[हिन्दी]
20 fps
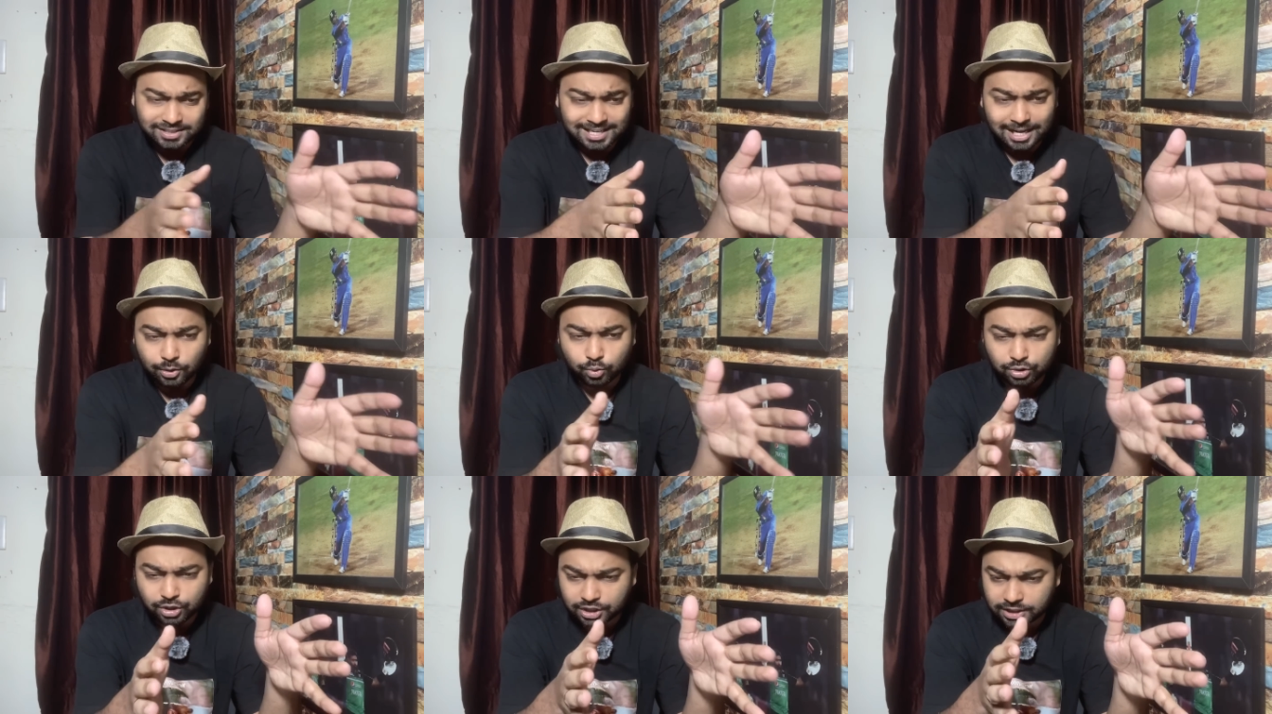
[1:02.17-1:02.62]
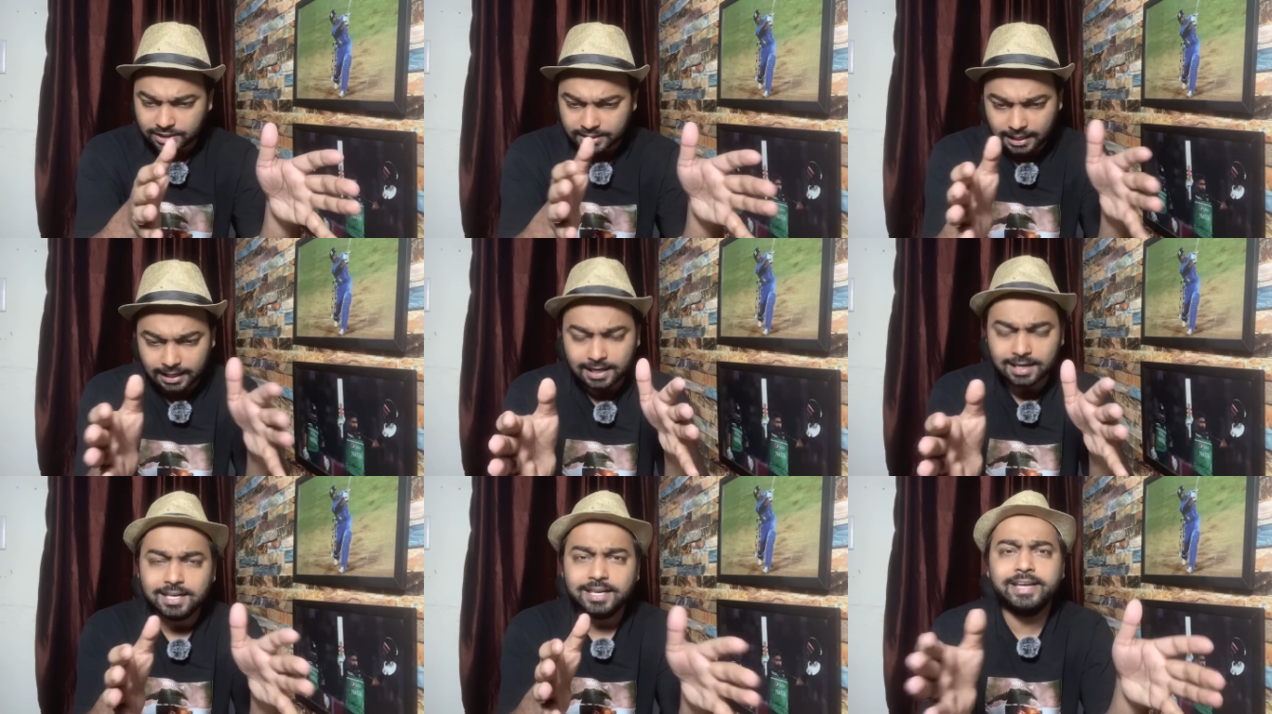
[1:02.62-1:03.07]
का कुछ
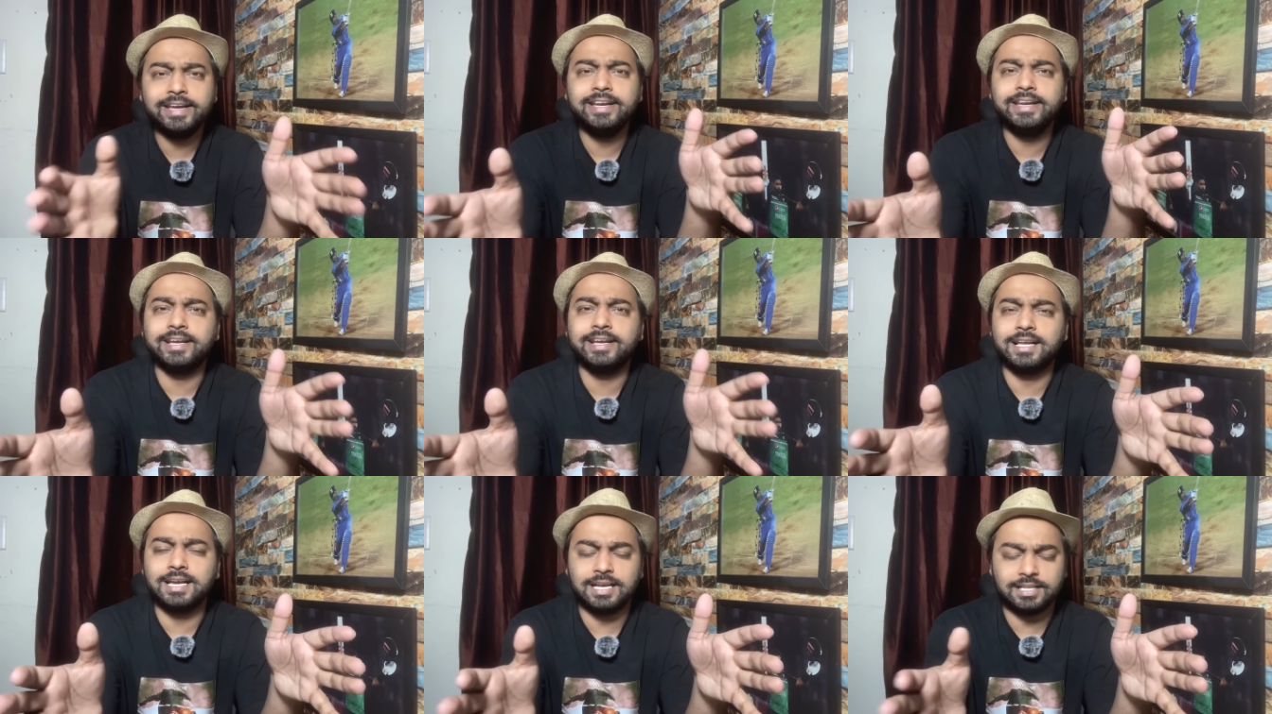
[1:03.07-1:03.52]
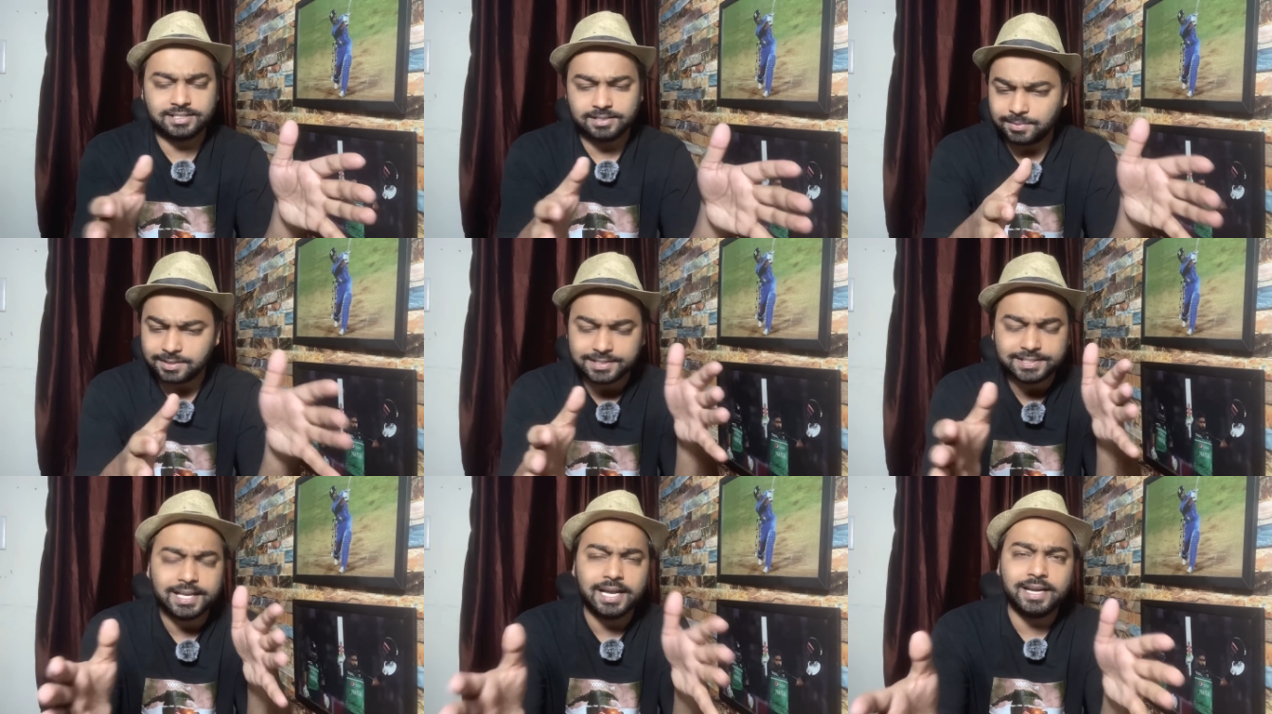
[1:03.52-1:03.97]
हल नहीं निकला
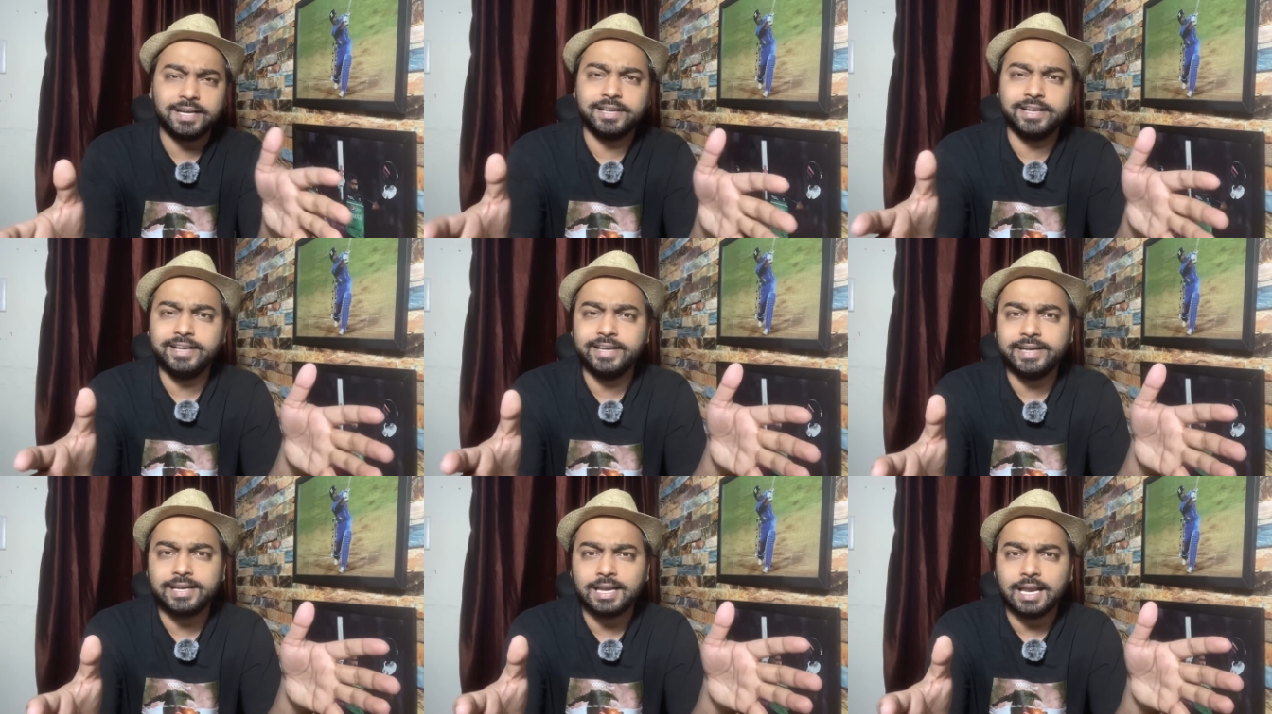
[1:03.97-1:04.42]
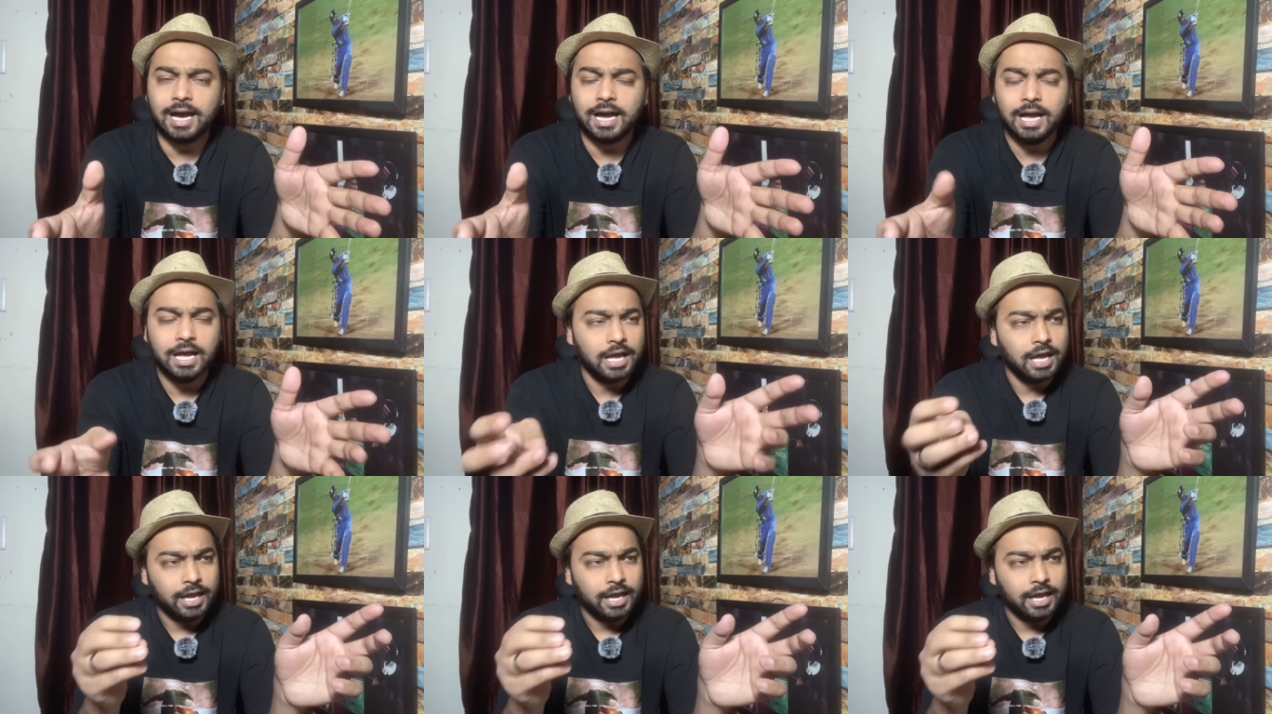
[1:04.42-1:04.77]
समस्या नहीं निकला